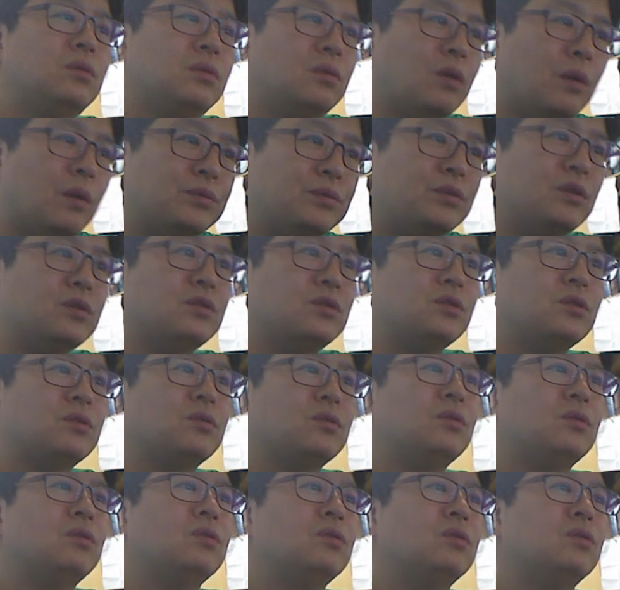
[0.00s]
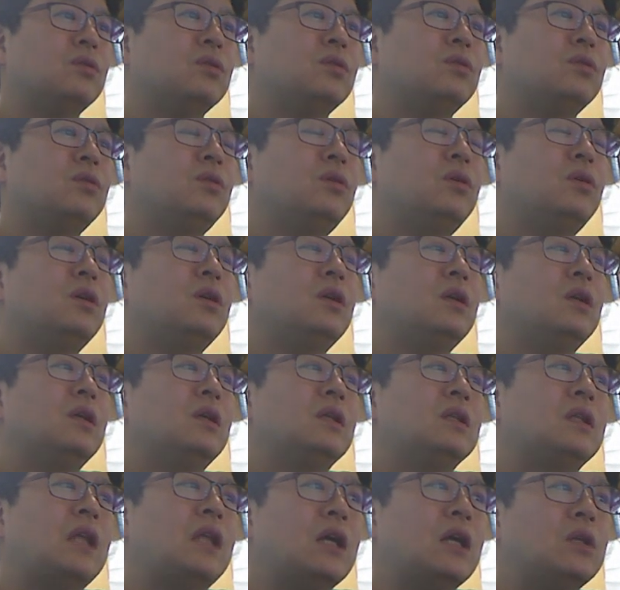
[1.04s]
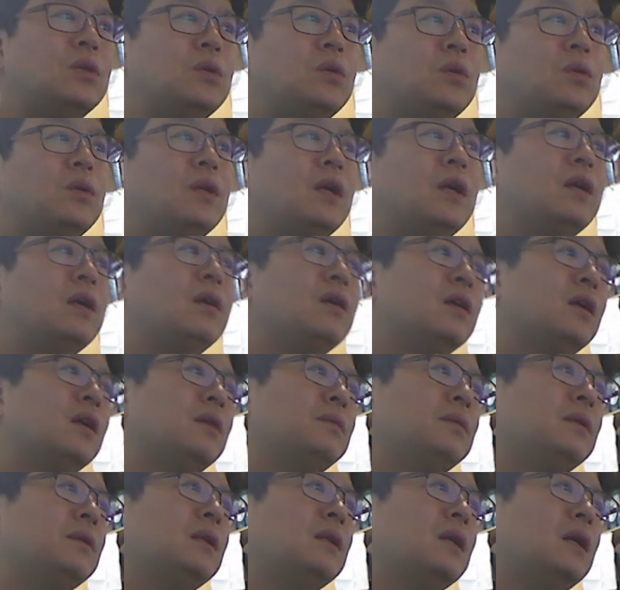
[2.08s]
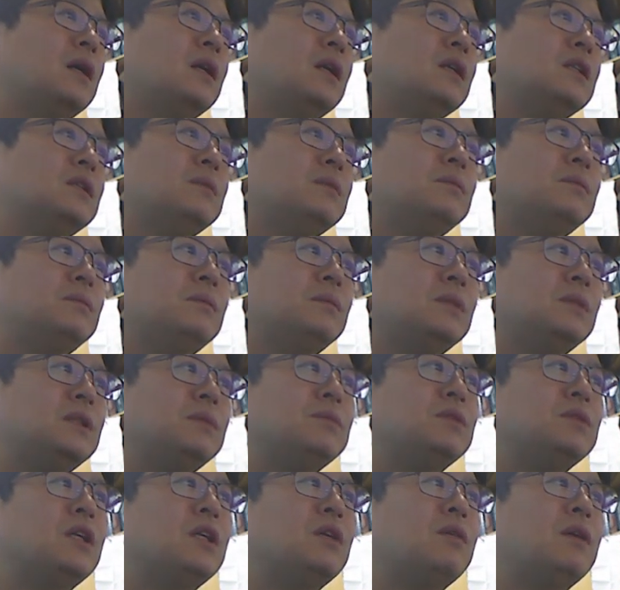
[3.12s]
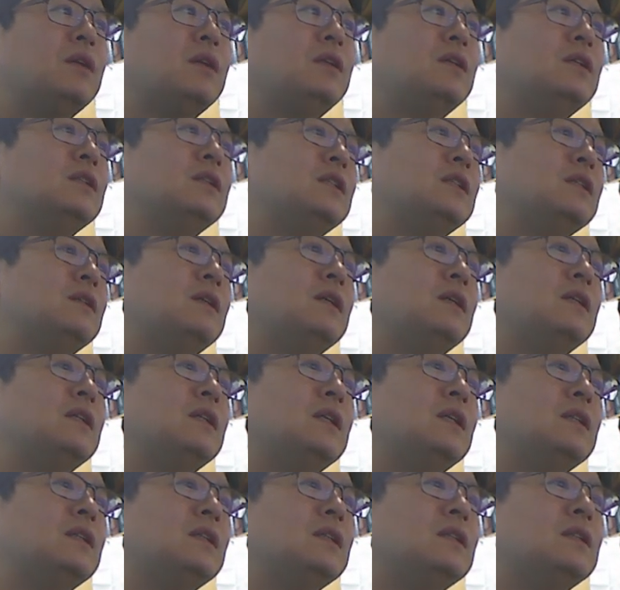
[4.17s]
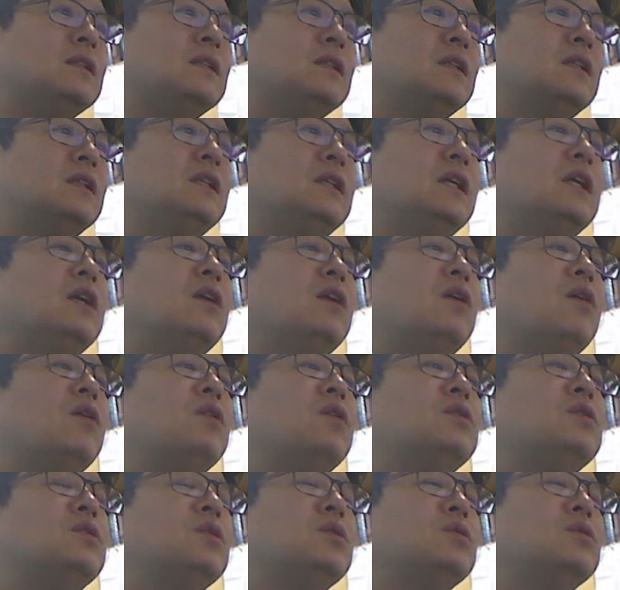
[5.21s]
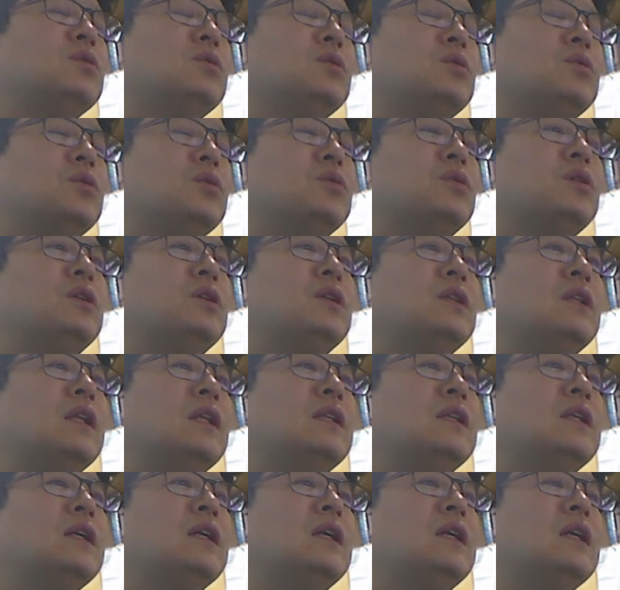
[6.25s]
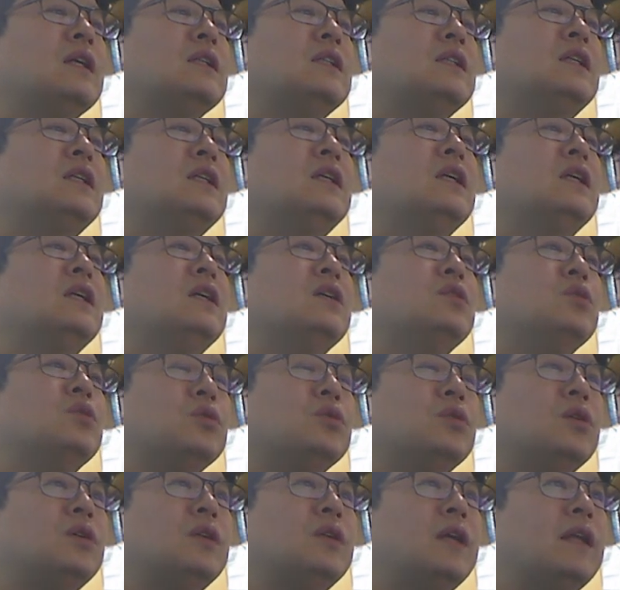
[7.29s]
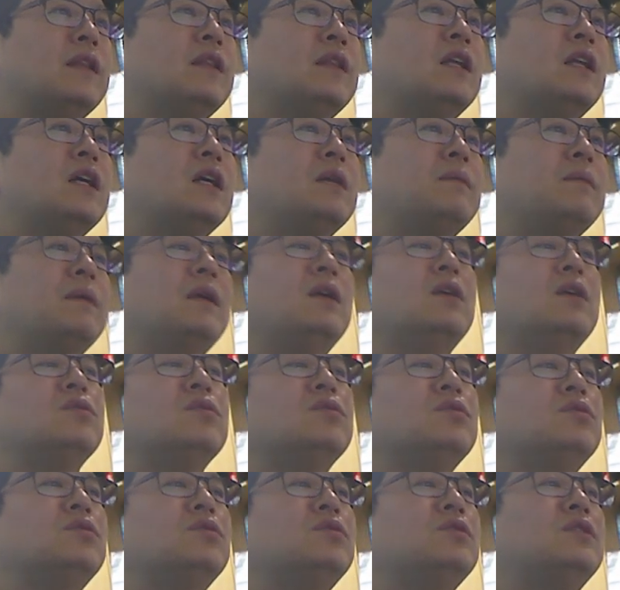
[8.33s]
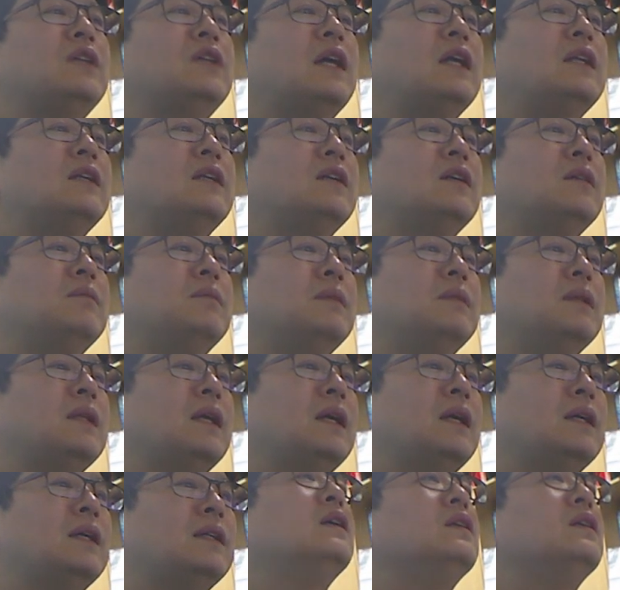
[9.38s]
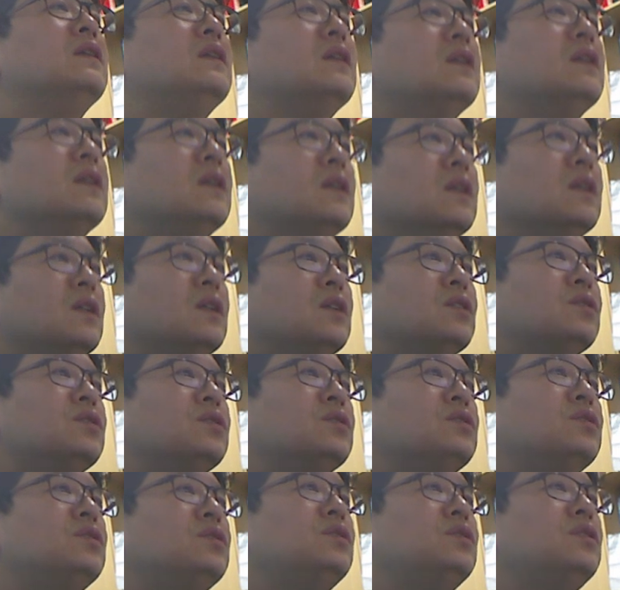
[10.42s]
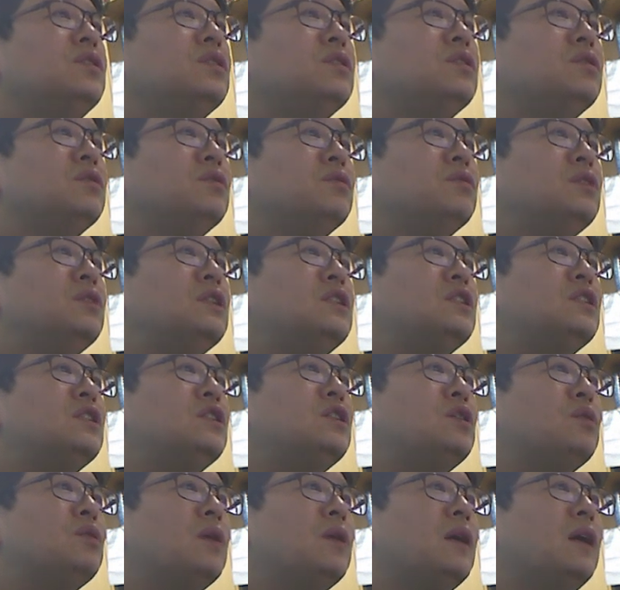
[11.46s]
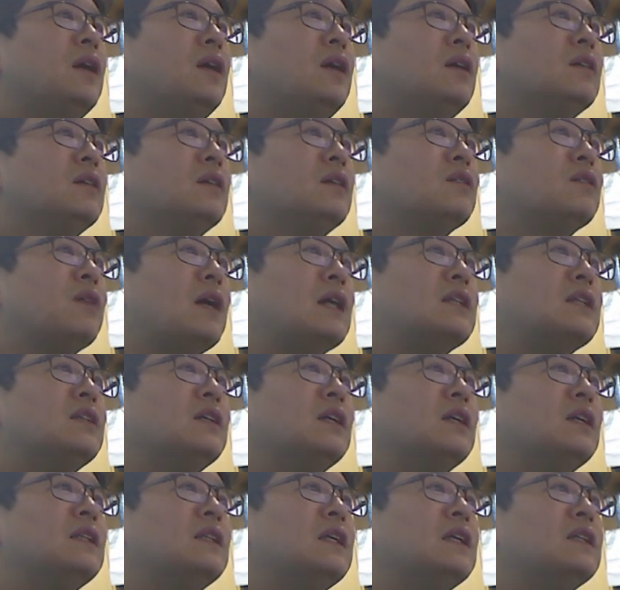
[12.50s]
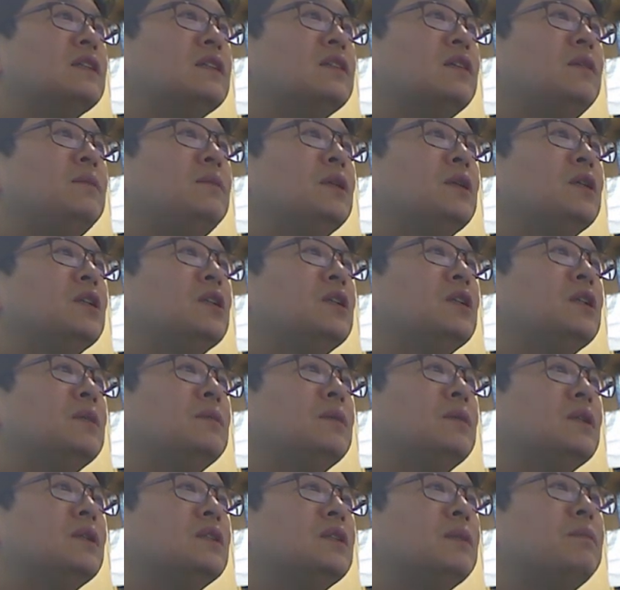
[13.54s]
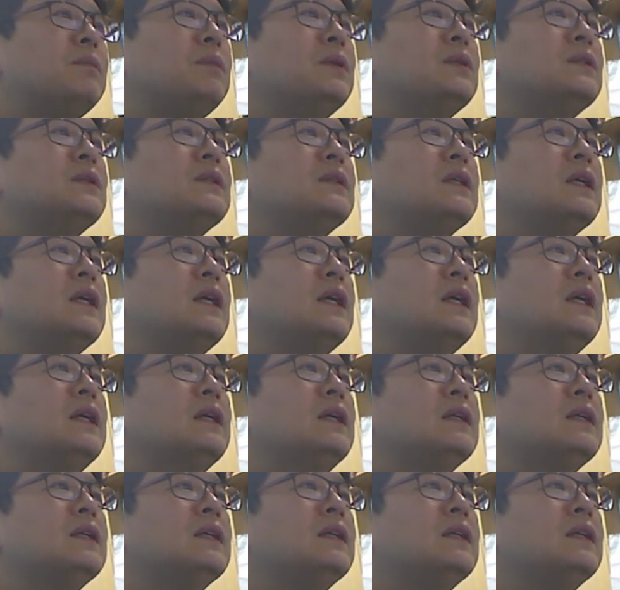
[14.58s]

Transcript: 없어지고 그리고 당뇨나 혈압이나 심, 심장 관련 질환이나 등등을 어느 정도 조절이 될 때까지 조절을 한 다음에 수술을 하는 겁니다. 수술의 위치와 그 과정에 대해서 설명드리면 첫 번째